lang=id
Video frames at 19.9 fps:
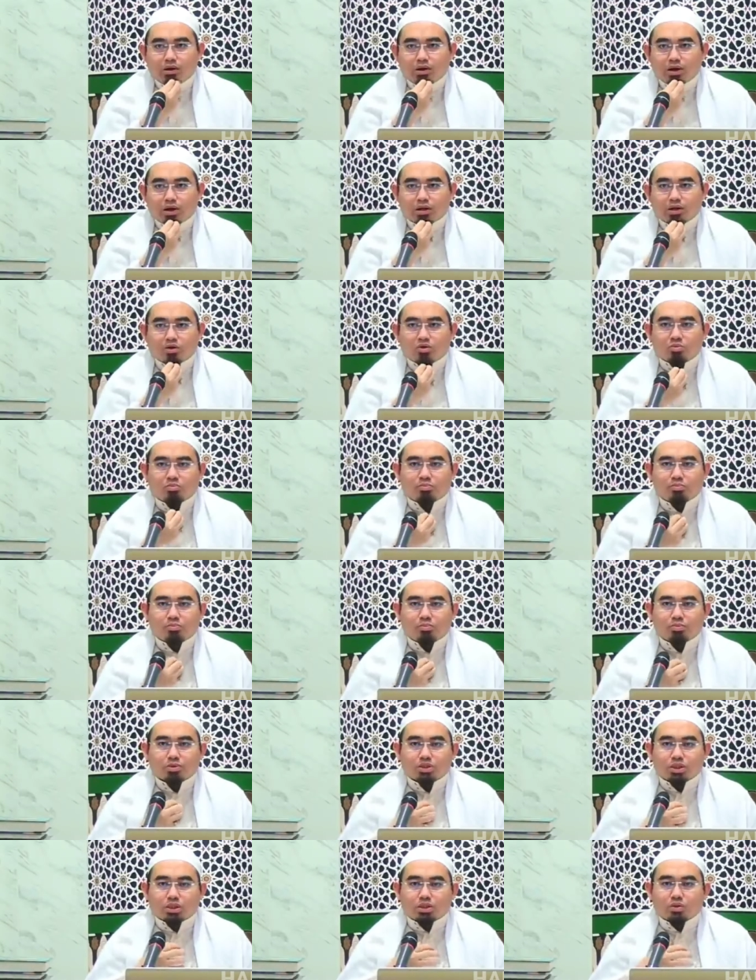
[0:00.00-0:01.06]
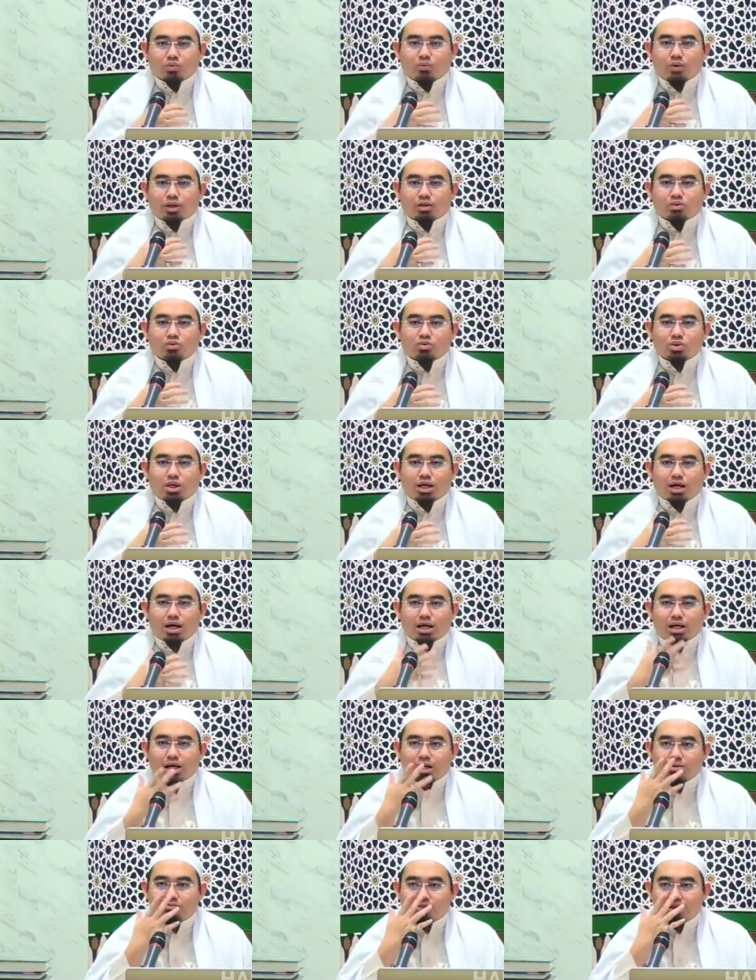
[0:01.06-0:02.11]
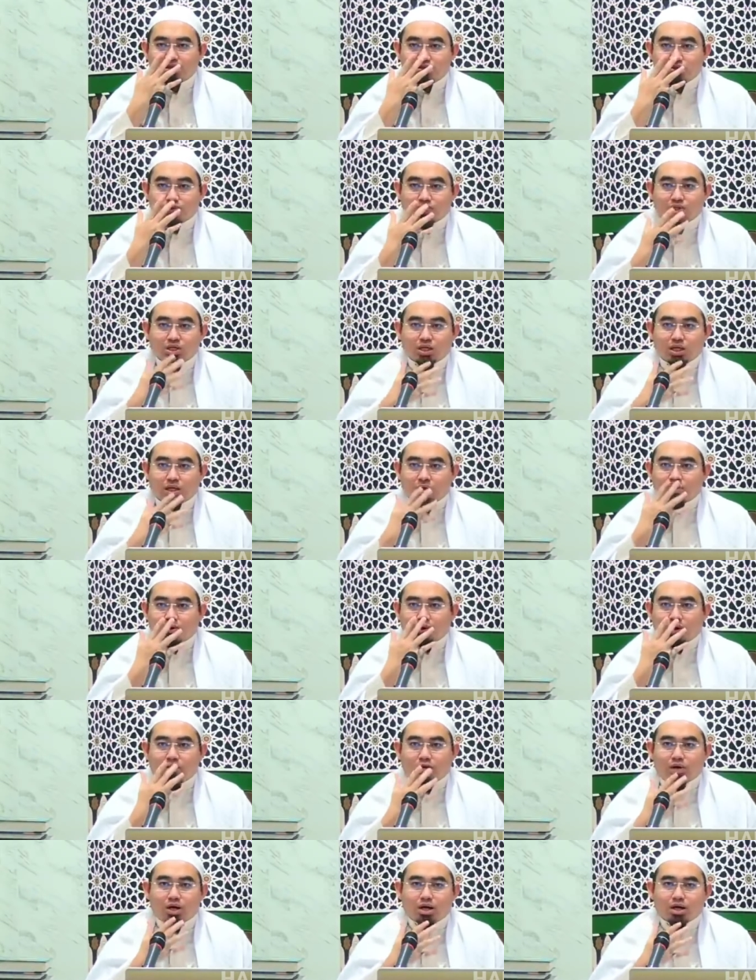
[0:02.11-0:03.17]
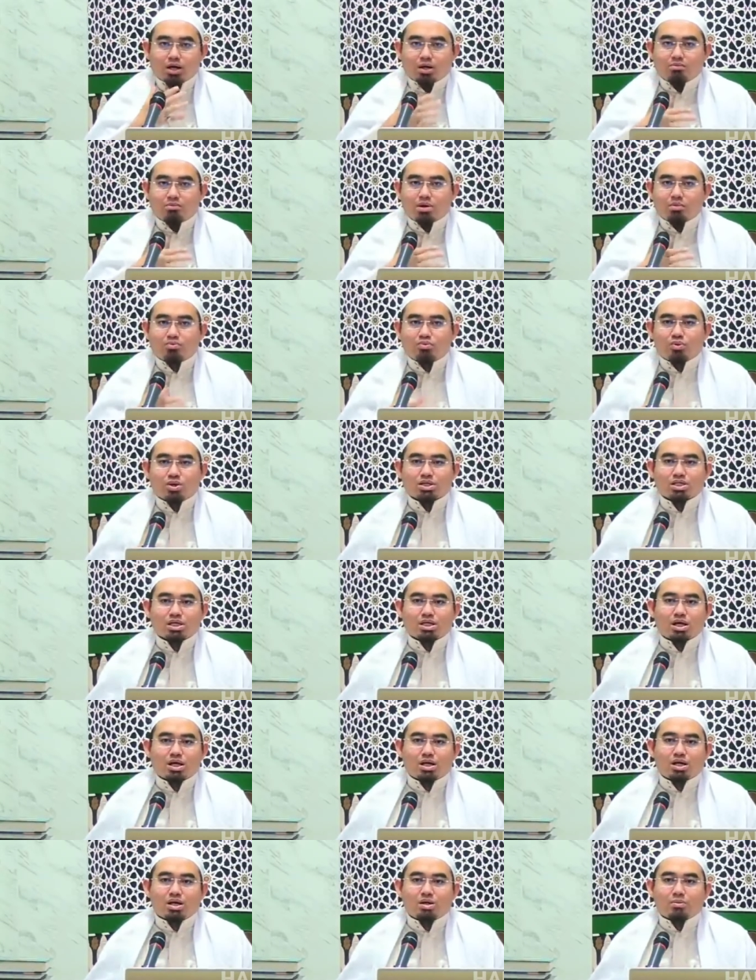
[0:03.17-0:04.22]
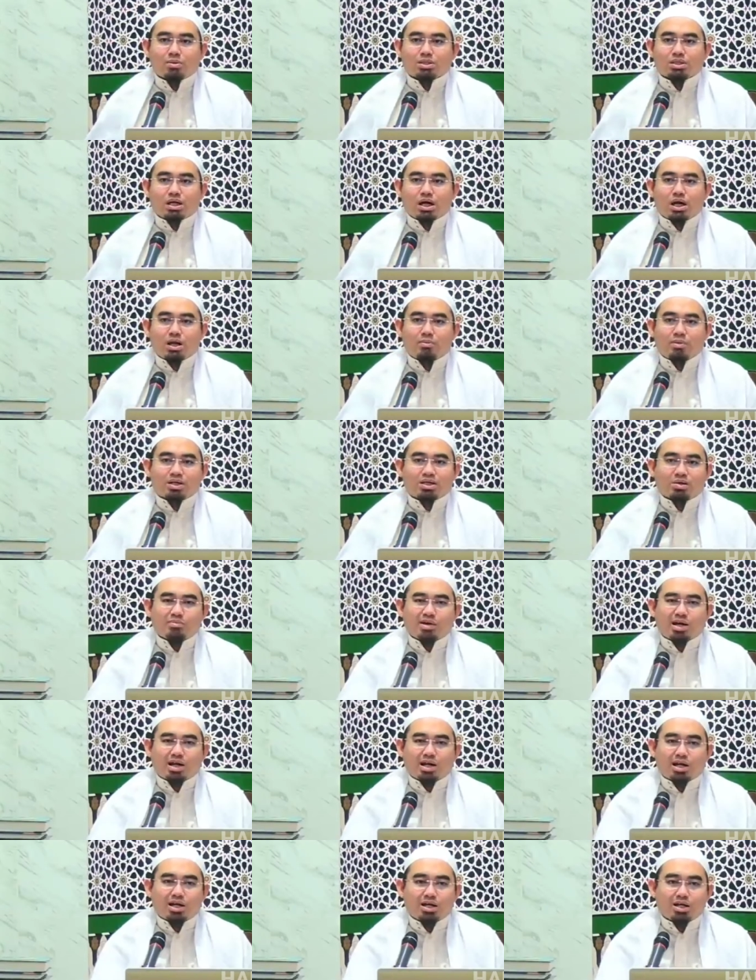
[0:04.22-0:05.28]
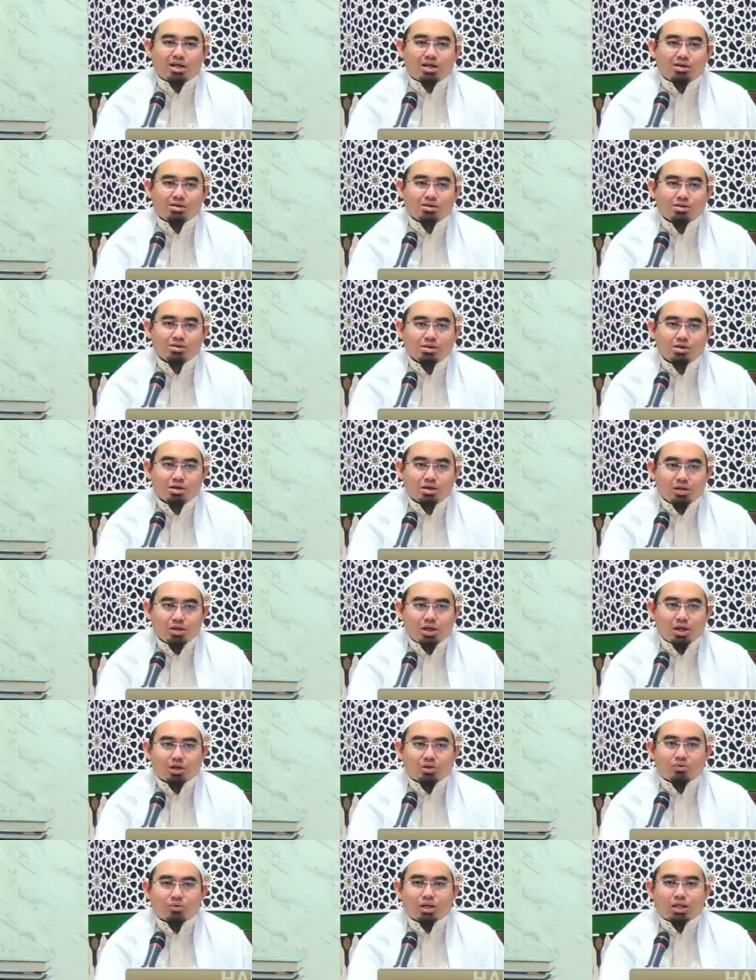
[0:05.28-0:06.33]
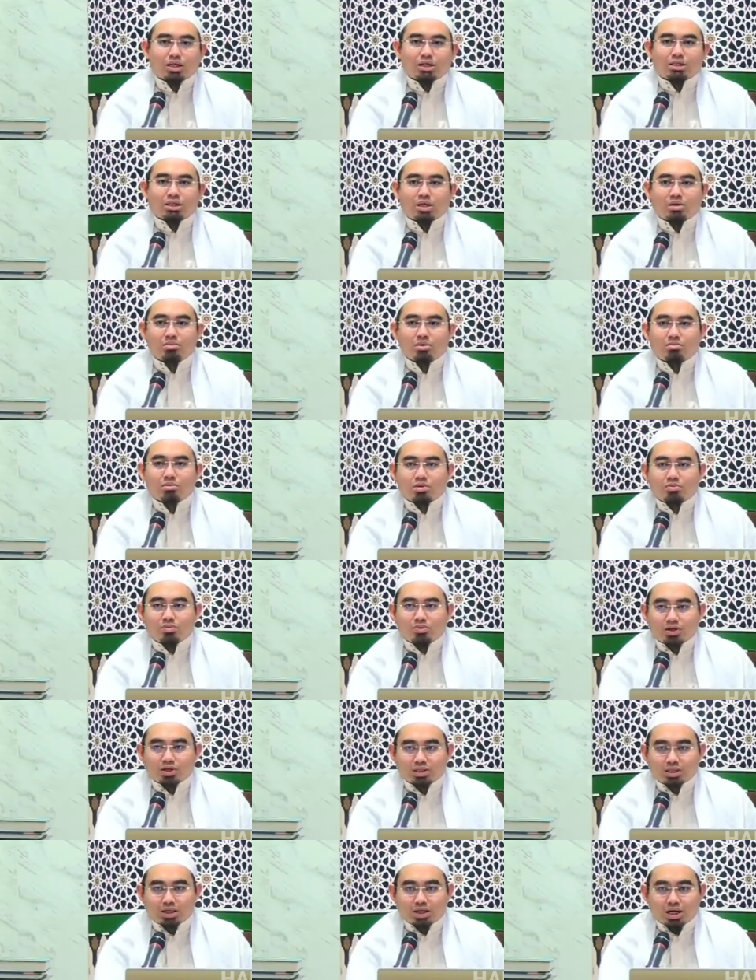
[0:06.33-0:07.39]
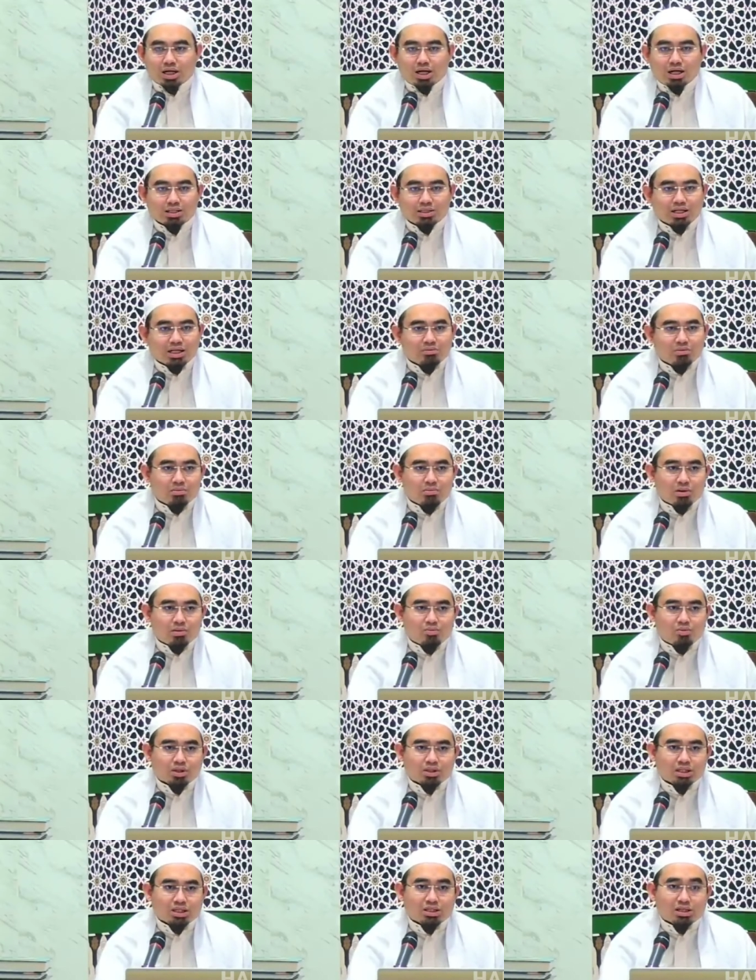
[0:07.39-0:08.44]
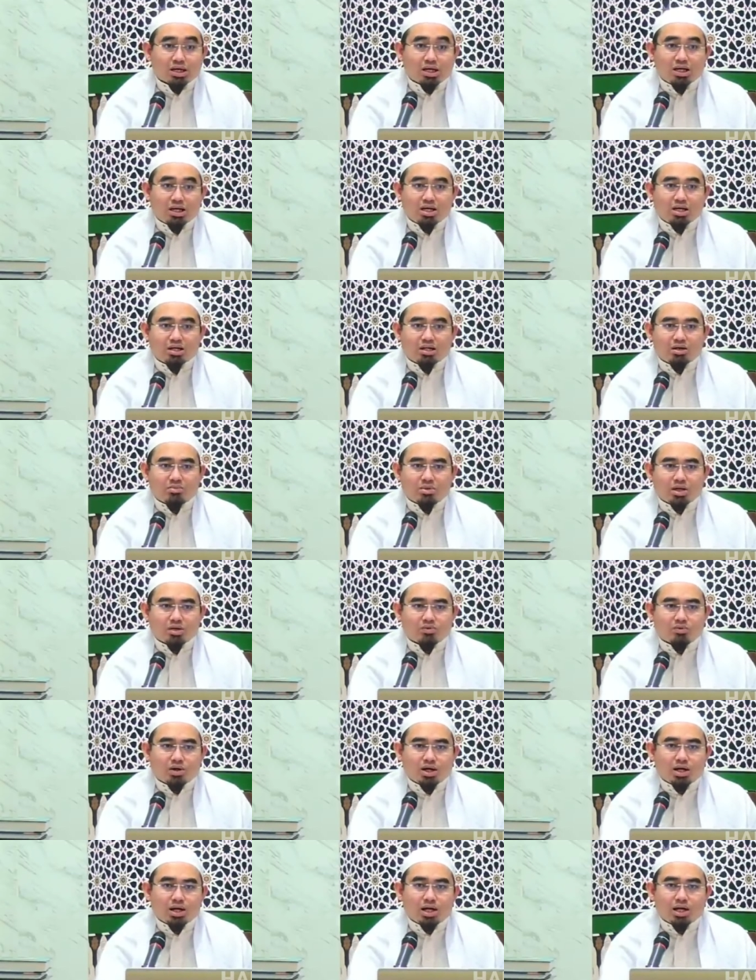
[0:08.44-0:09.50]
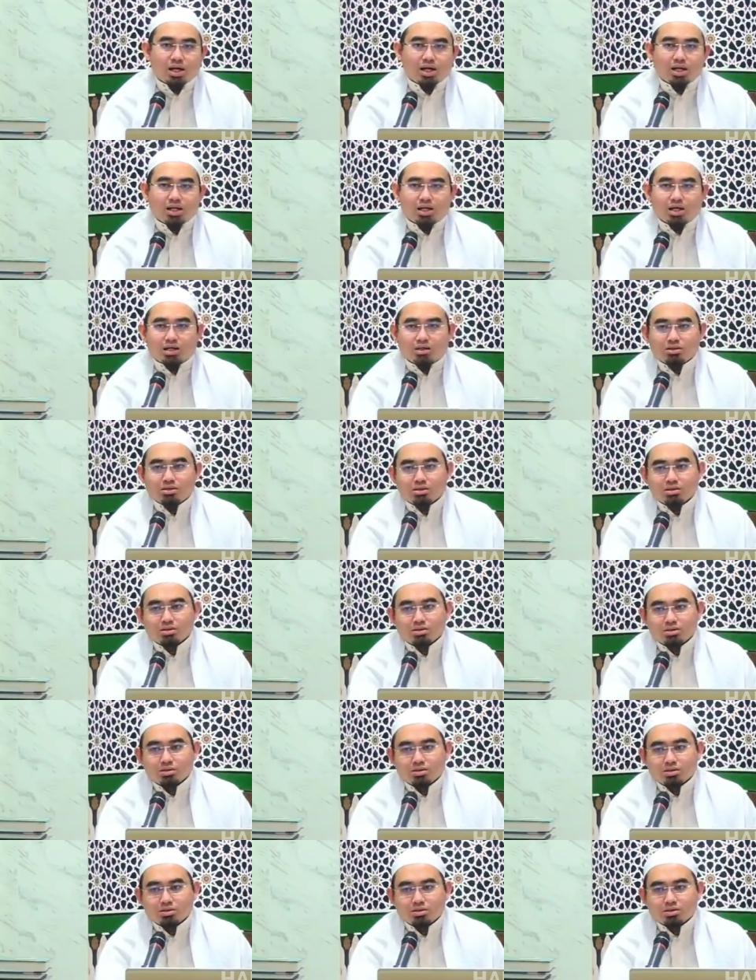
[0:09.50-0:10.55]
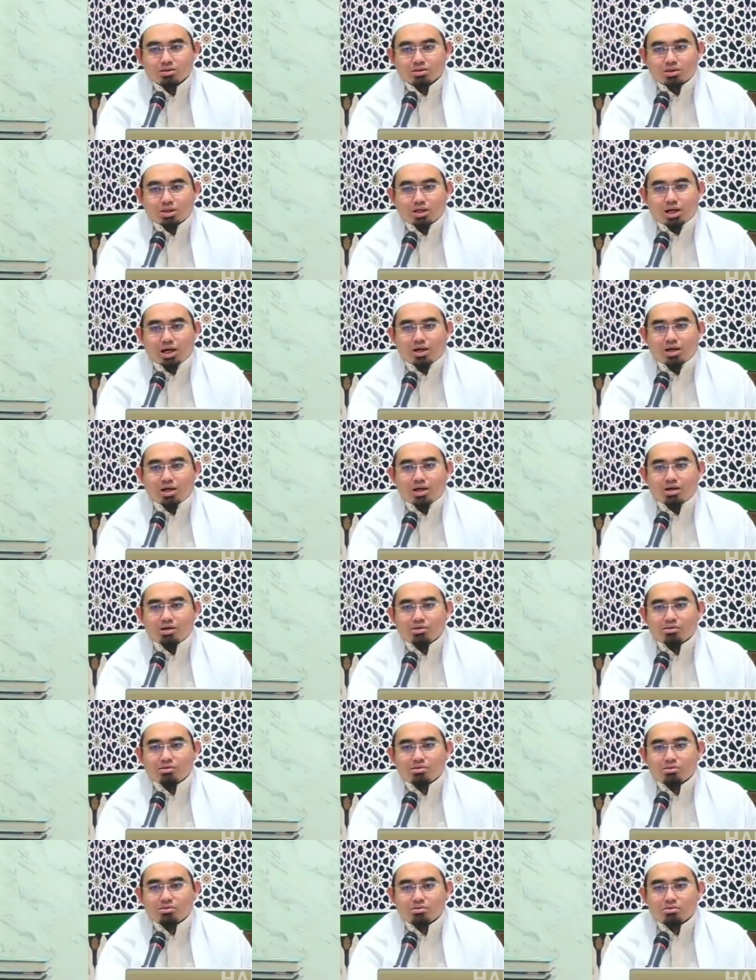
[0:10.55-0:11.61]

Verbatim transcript: Atau sesuatu yang akan mensucikan orang-orang yang berpuasa dari segala macam hal-hal yang dilakukan selama berpuasa. Karena selama berpuasa terkadang kita melakukan hal-hal yang terkadang